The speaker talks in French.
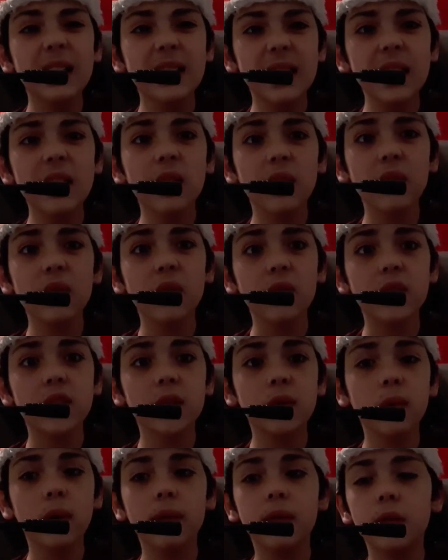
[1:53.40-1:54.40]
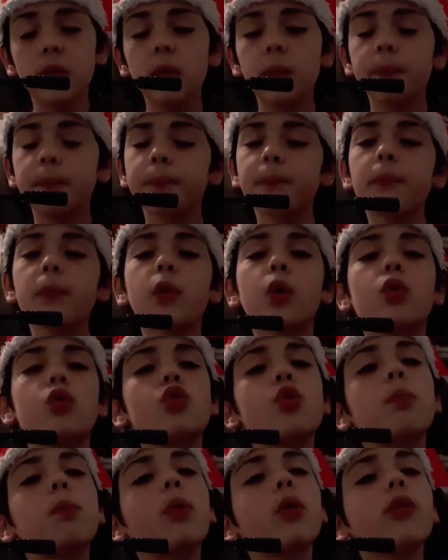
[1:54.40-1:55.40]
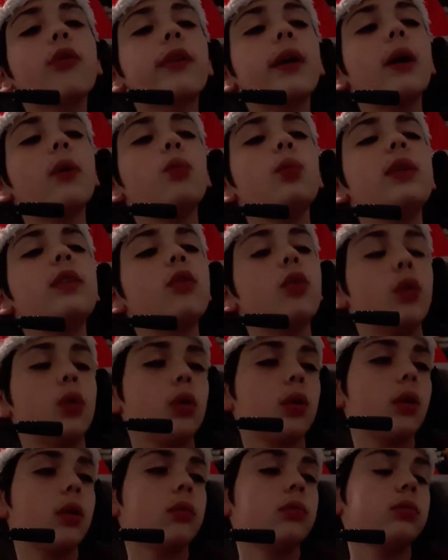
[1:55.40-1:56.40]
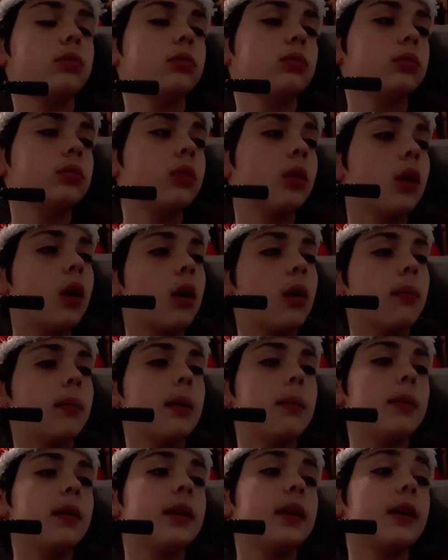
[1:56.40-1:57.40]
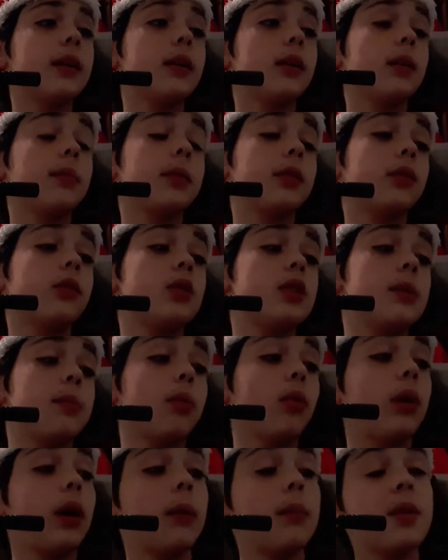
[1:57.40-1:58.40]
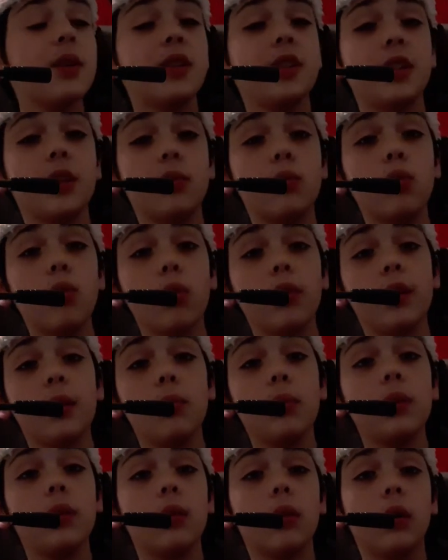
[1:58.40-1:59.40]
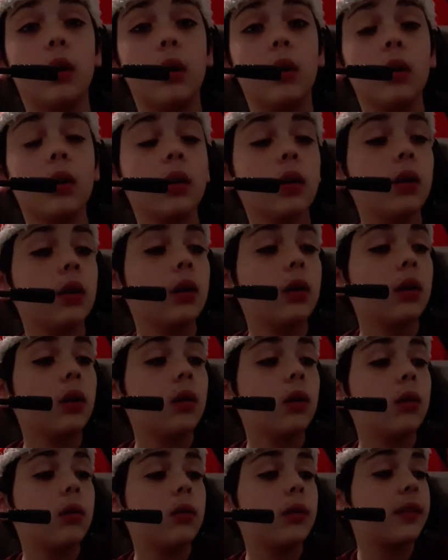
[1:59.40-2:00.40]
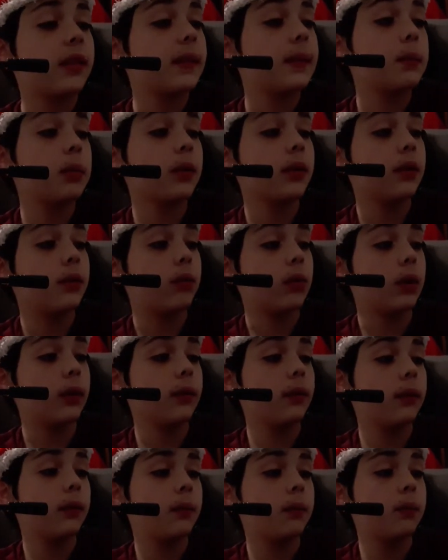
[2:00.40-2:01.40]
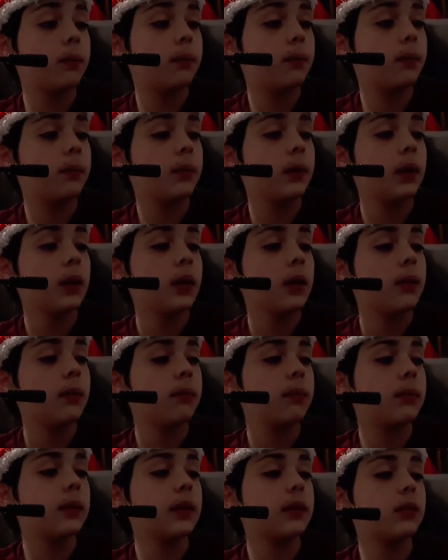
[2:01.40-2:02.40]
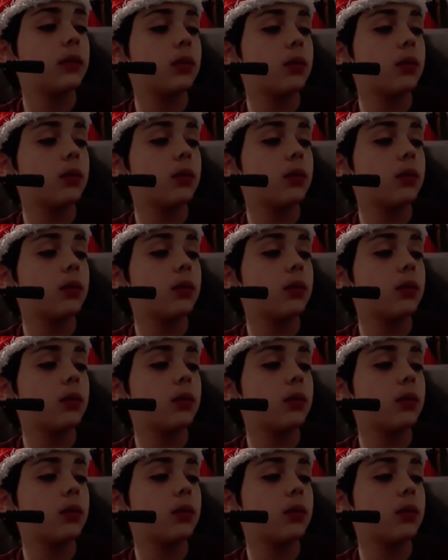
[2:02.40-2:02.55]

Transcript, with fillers: quelle heure sortiront les vidéos Je pense à 8h. Même les gars, parce que je l'ai programmé, j'ai cours dès 8h. Ça dépend des fois. Peut-être